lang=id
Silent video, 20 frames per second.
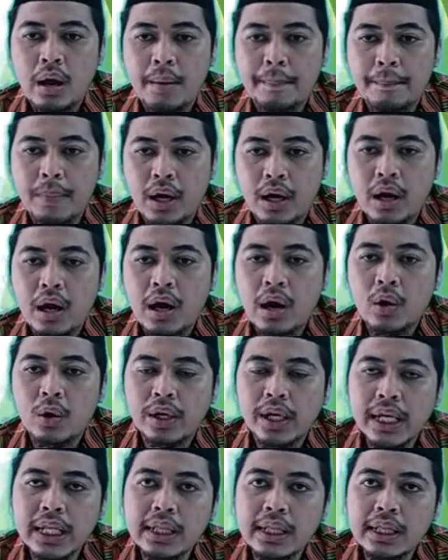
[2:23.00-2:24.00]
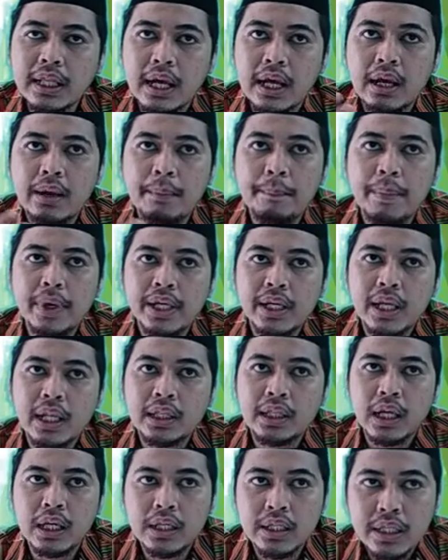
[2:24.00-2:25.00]
Maka kalau kita
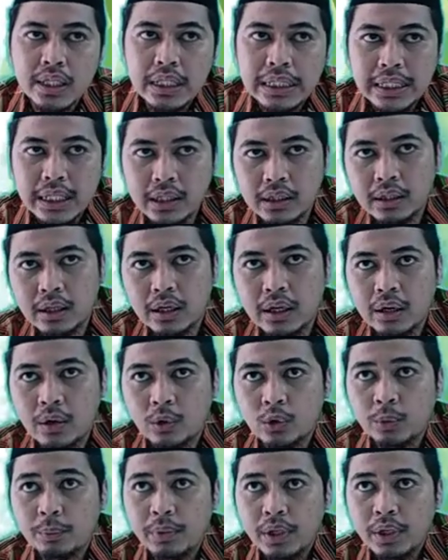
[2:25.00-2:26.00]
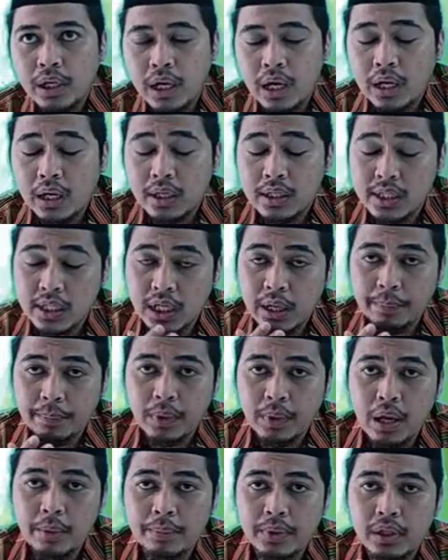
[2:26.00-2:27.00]
meniatkan diri kita untuk meneladani sikap
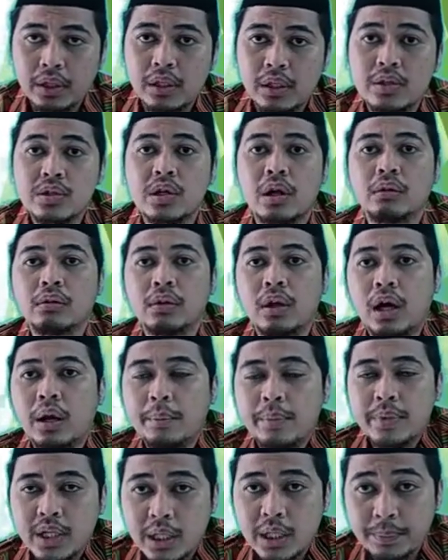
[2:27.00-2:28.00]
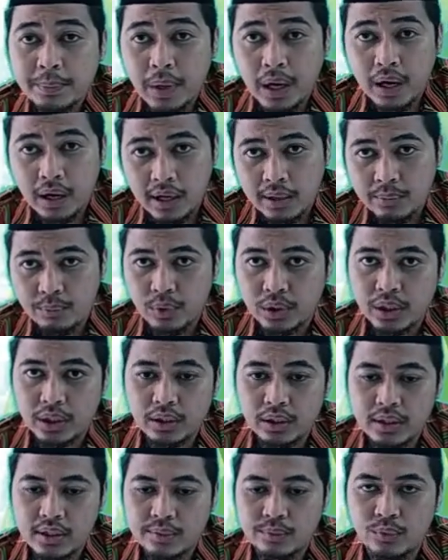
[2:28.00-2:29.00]
Nabi, insya Allah akan menjadi pahala buat
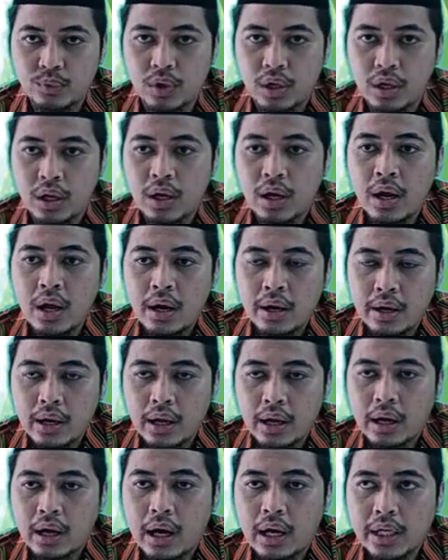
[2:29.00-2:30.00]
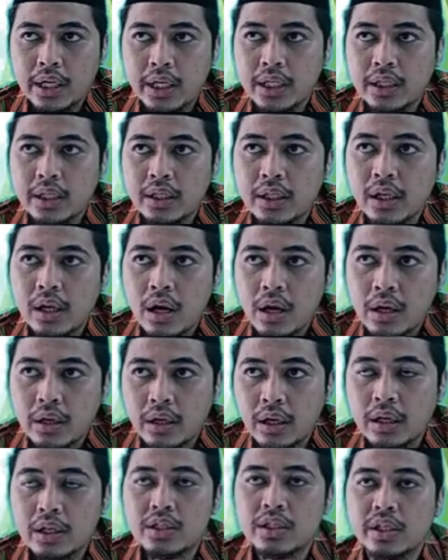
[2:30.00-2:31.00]
kita semua. Nah kali ini
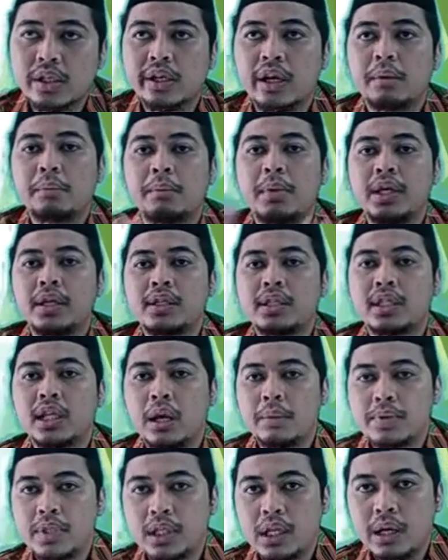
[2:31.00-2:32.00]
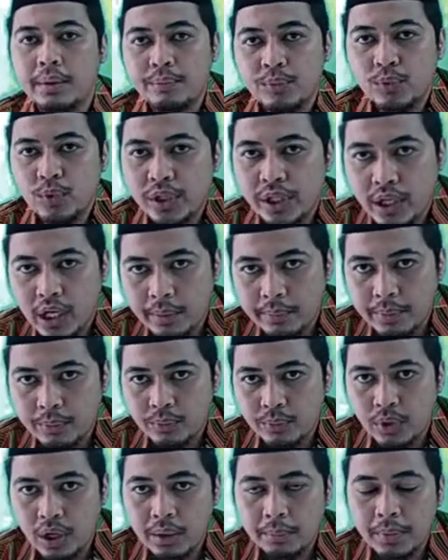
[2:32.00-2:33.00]
dari sekian banyak sikap-sikap mulia Nabi
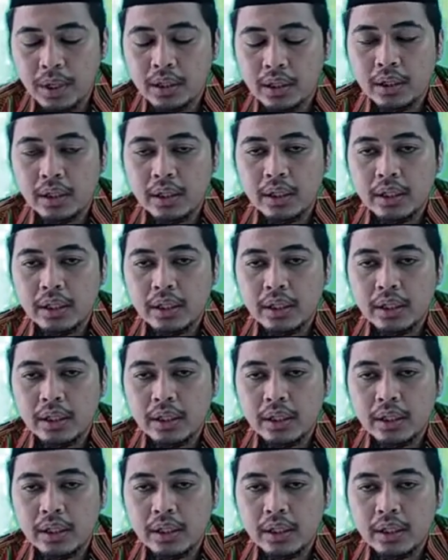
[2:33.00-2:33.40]
Muhammad,